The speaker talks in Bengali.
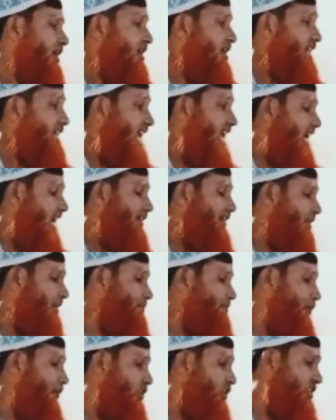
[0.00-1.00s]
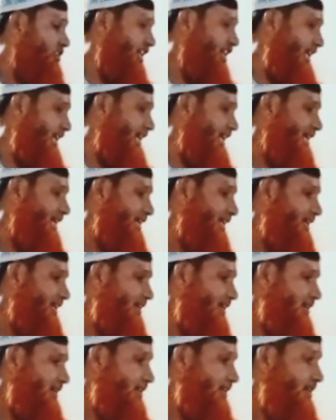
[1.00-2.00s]
যারা নামাজ পড়ছি
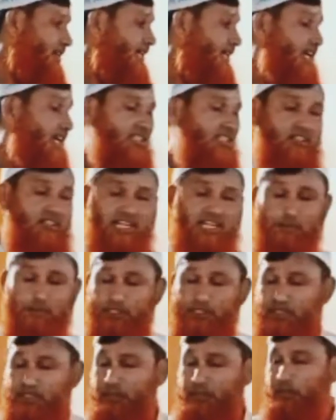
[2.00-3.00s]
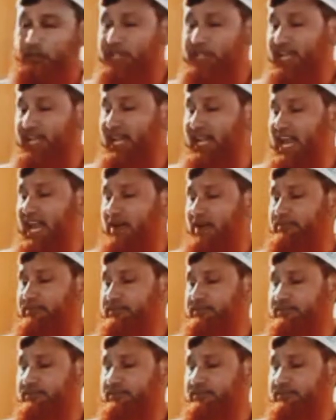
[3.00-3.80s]
কেউ তো নামাজ পড়তে তো পুড়িয়ে গেলাম